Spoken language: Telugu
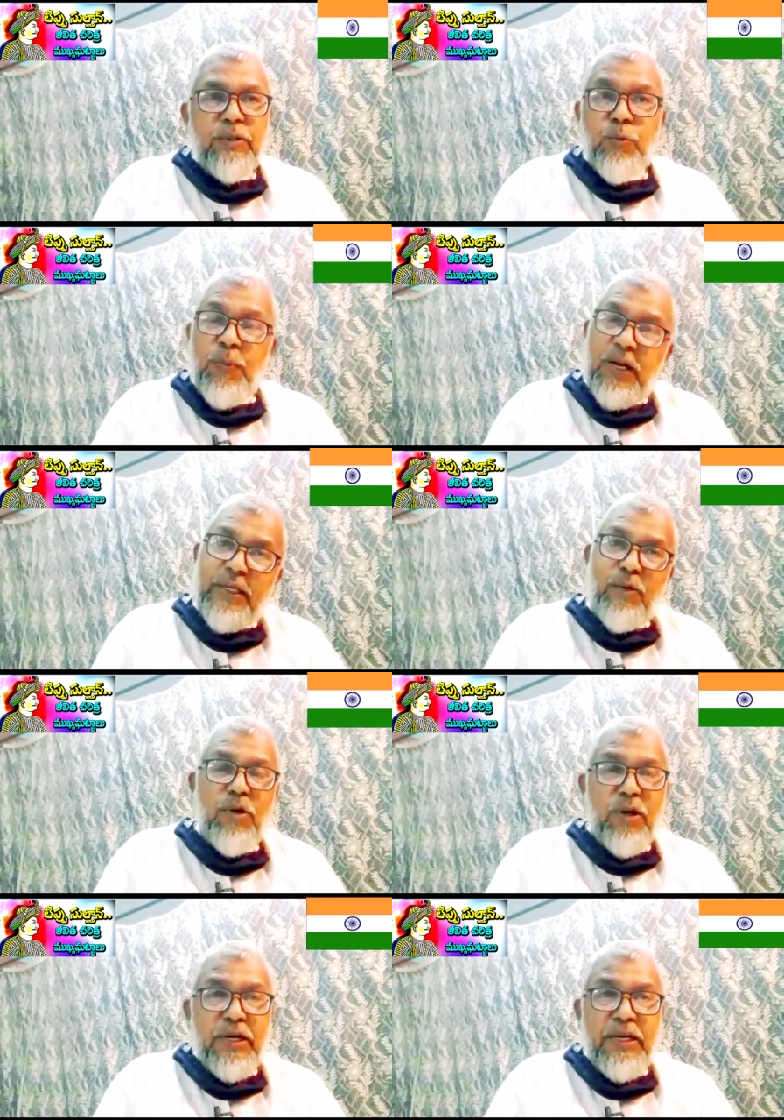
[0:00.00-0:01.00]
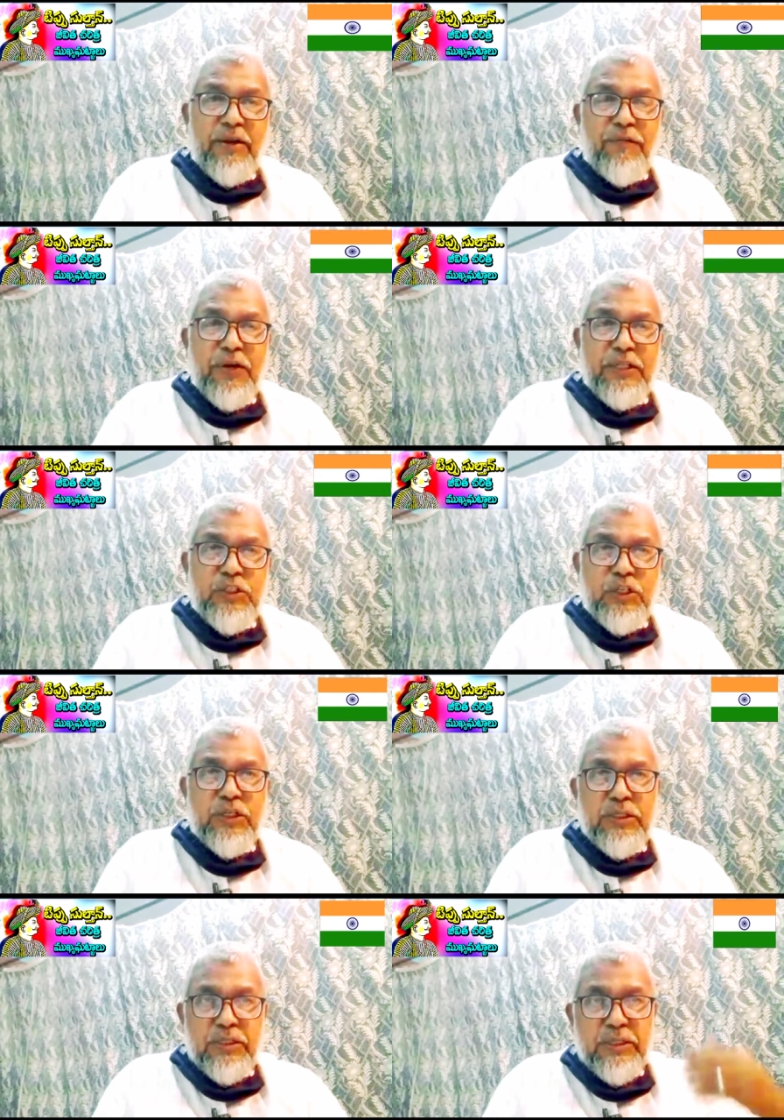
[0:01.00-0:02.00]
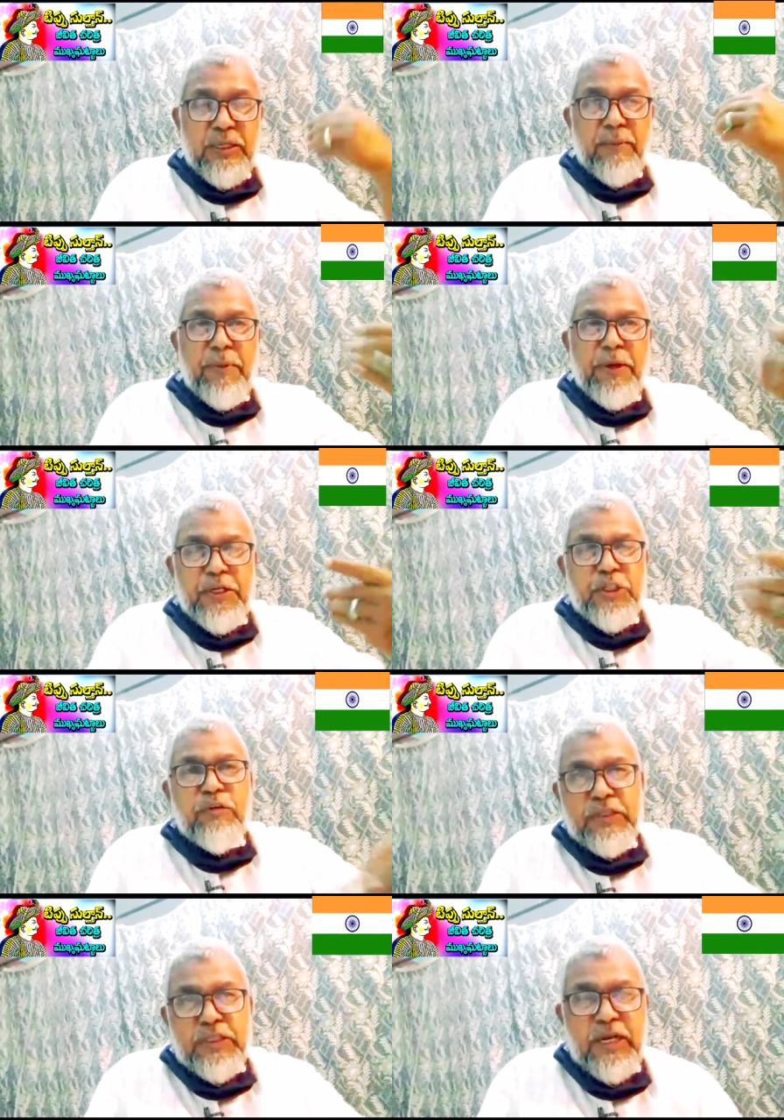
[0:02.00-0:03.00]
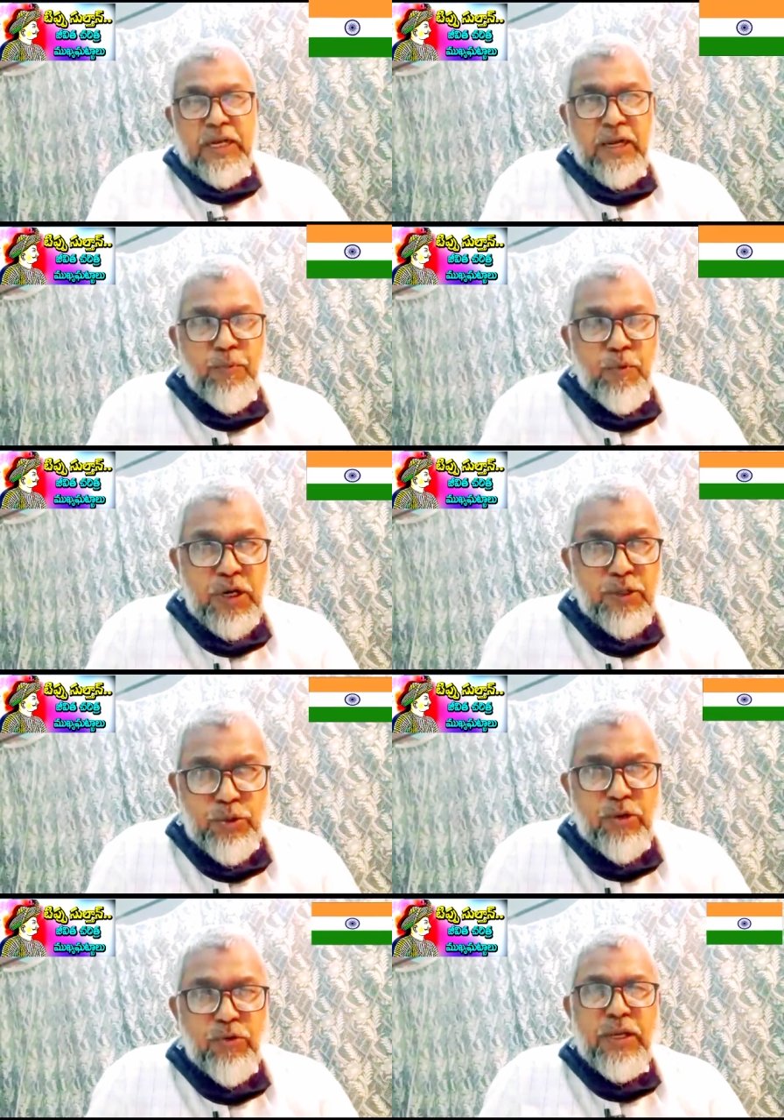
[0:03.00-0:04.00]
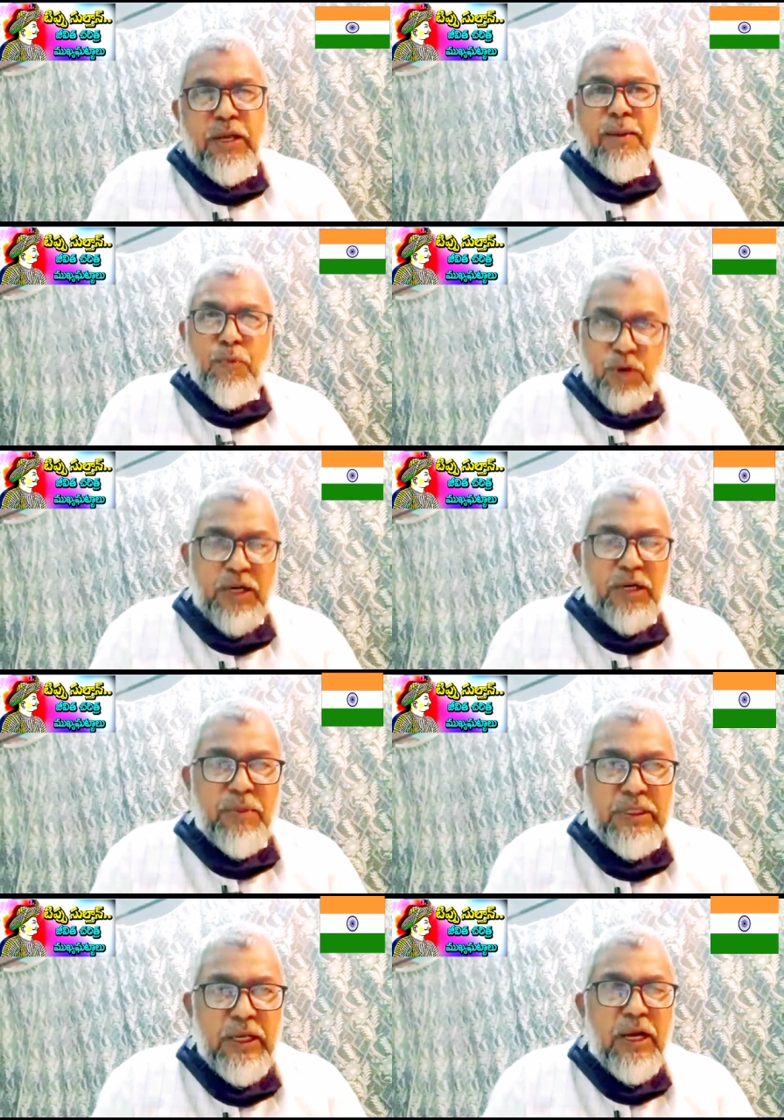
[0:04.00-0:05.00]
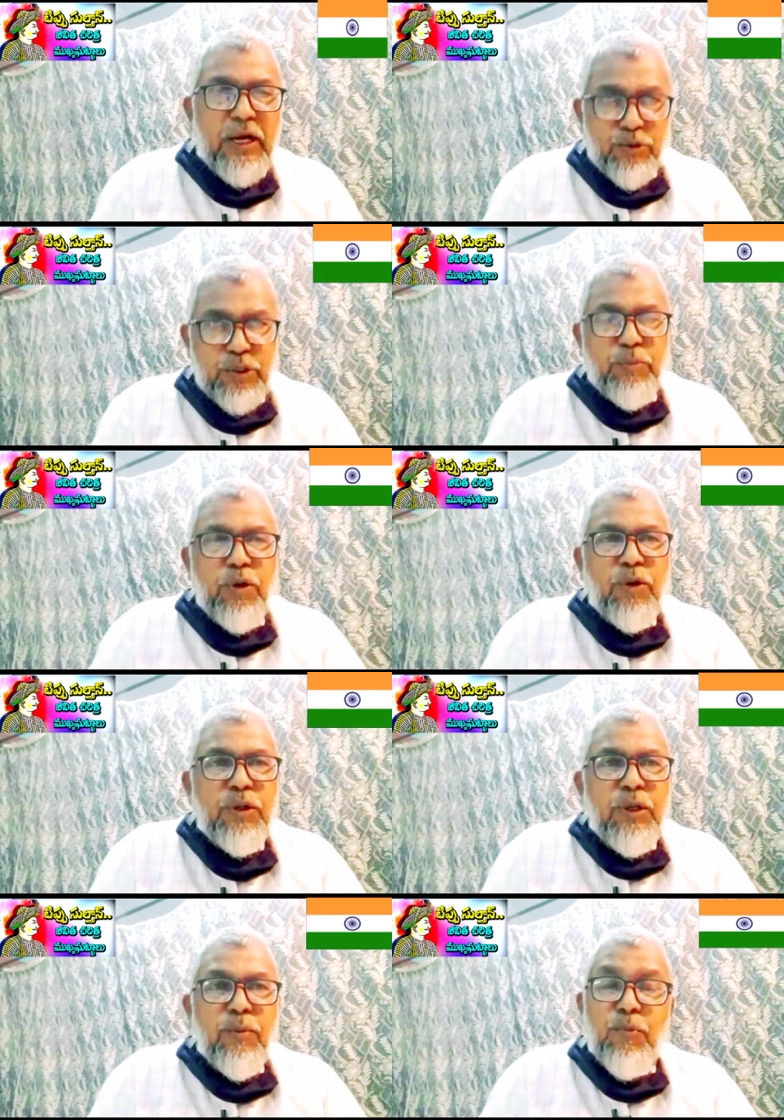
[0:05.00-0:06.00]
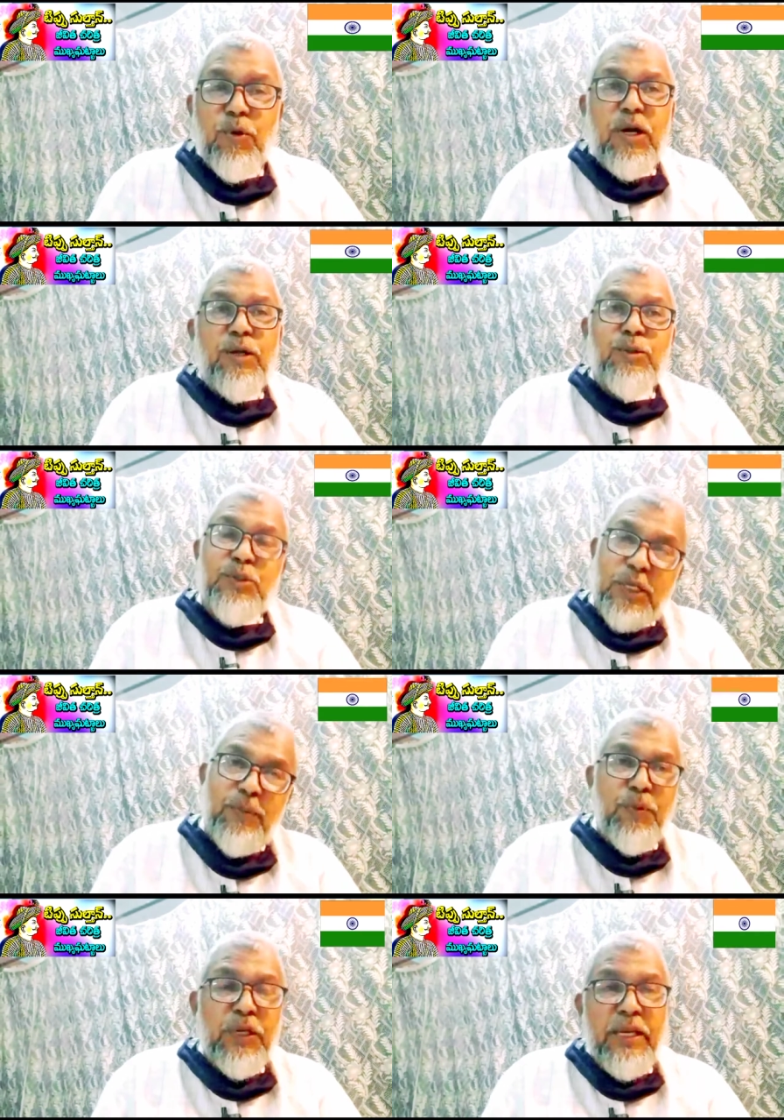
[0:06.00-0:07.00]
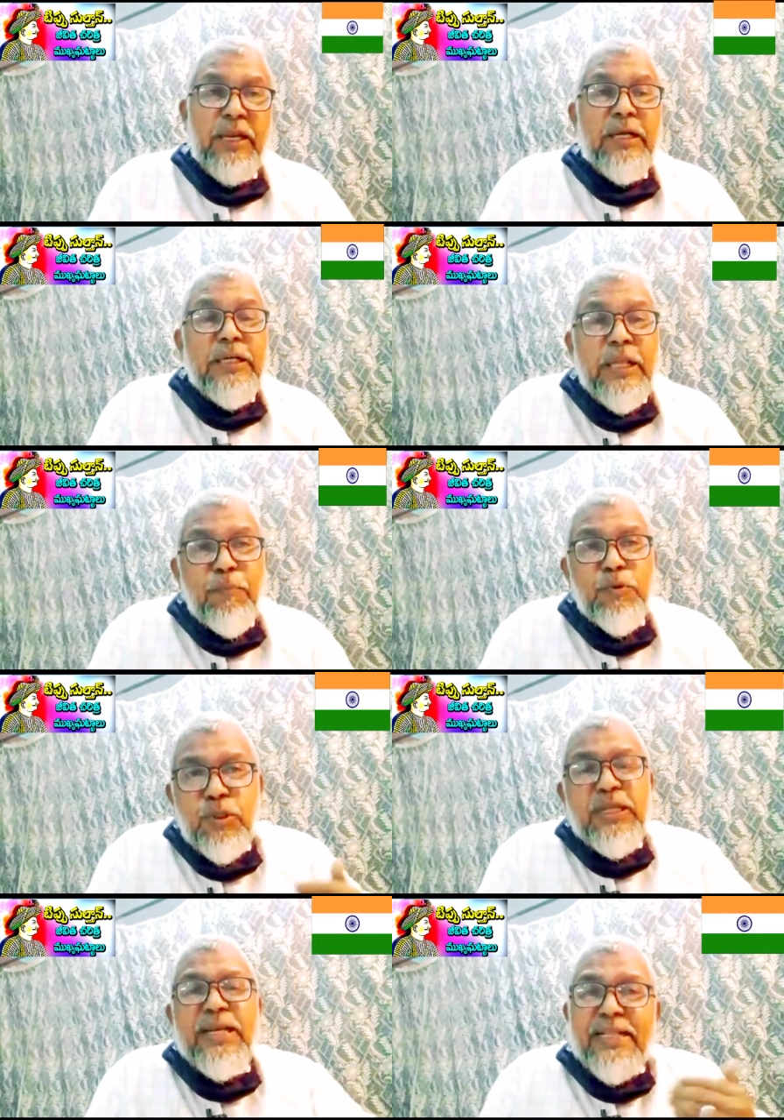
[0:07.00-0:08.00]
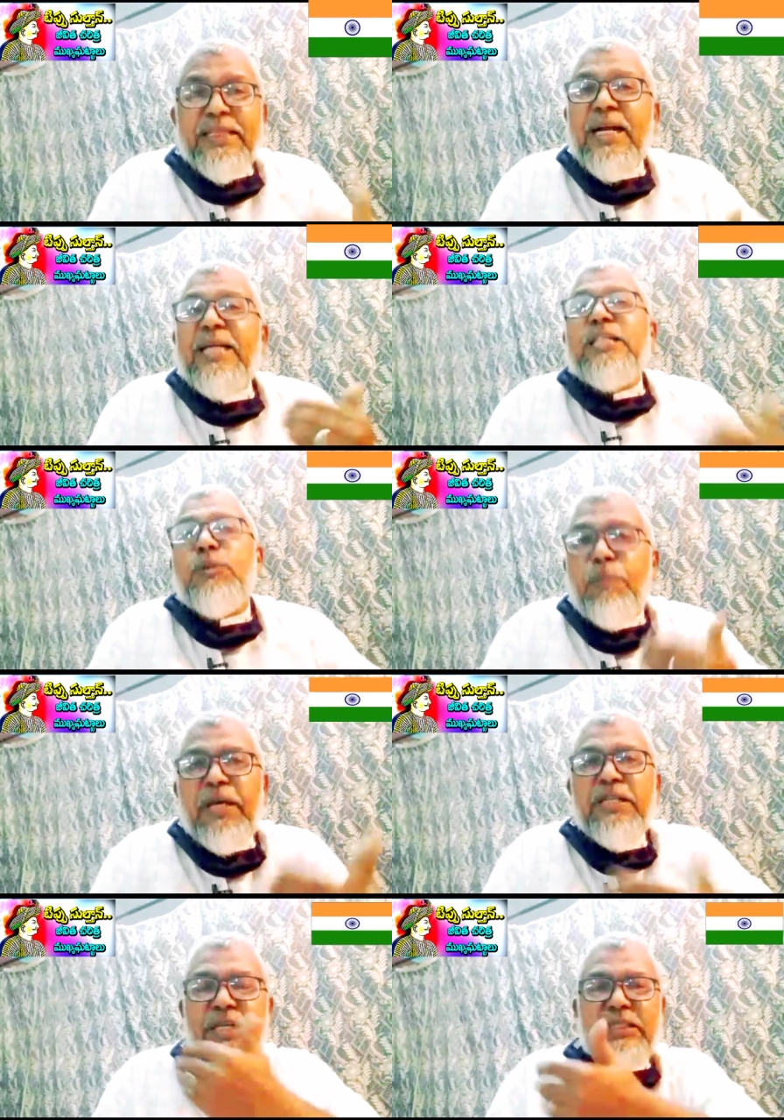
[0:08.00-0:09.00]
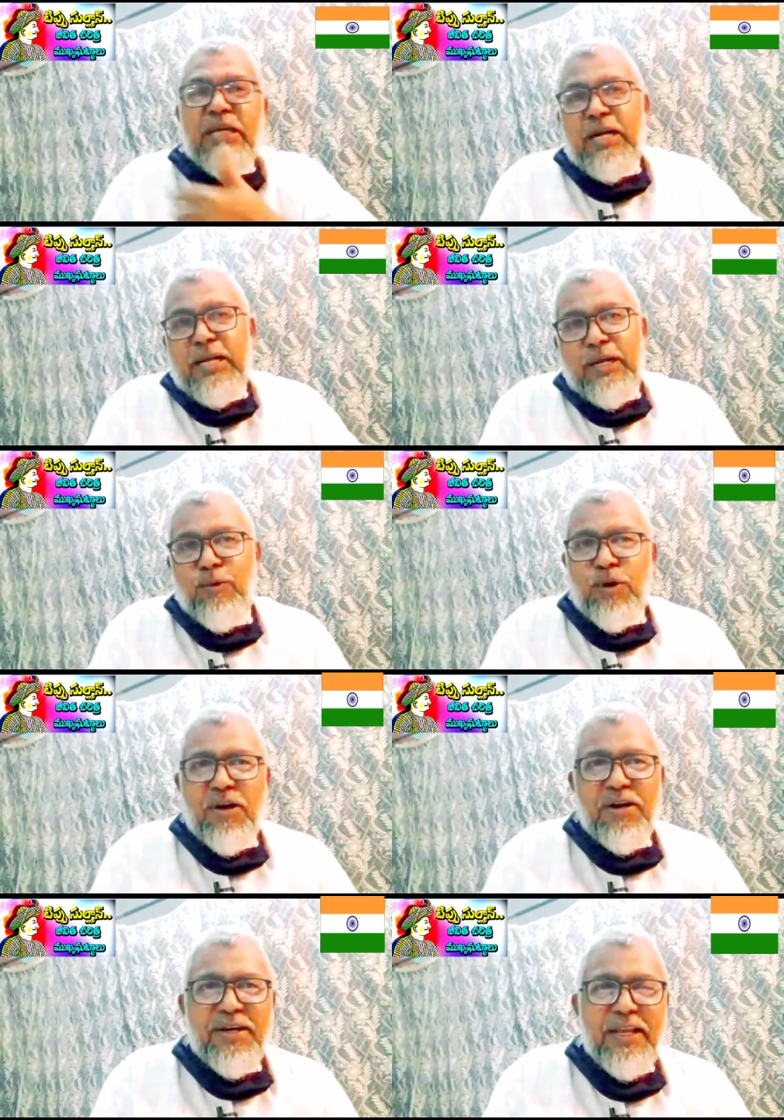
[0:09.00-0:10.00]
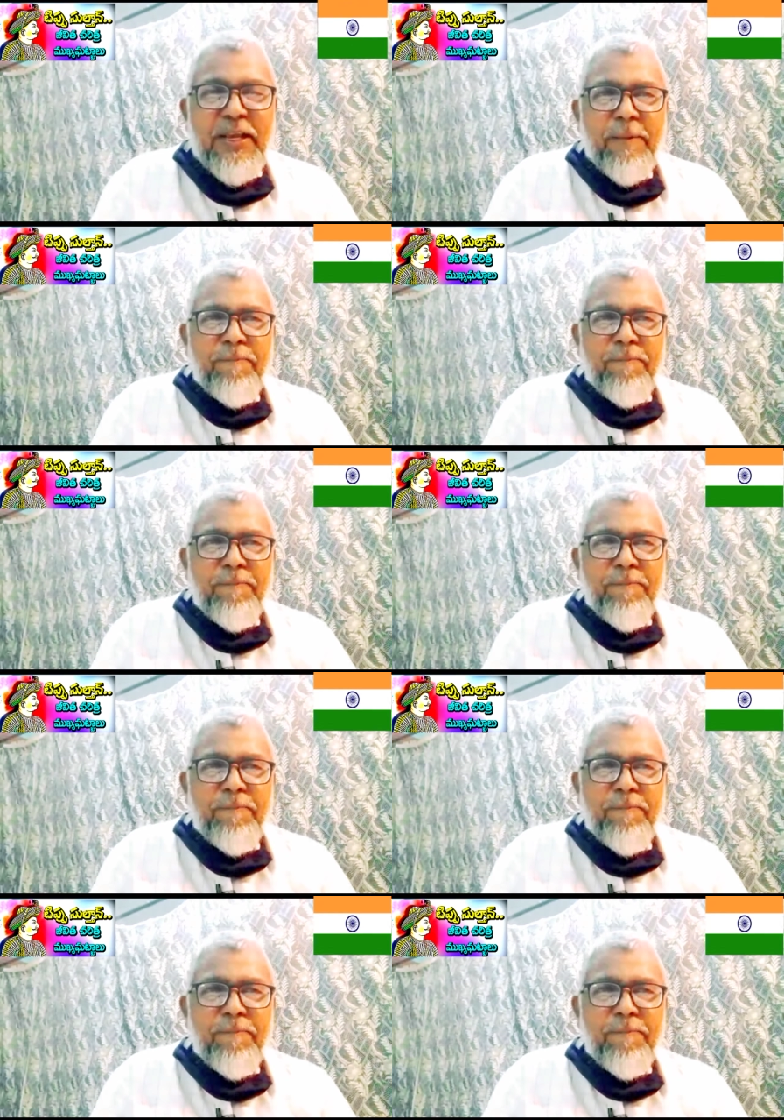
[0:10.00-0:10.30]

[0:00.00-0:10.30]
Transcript: తుపాకీ గుళ్ళకంటే ఫ్రెంచ్ బ్రిటిష్కి వ్యతిరేకంగా పోరాడుతున్నటువంటి ఆ పోరాటం అది ఆ యుద్ధంలో పోరాడుతూ చనిపోయి టిప్పు సుల్తాన్ ఎంతగా ఇన్స్పైర్ చేశారంటే గౌర్ గాడ్ని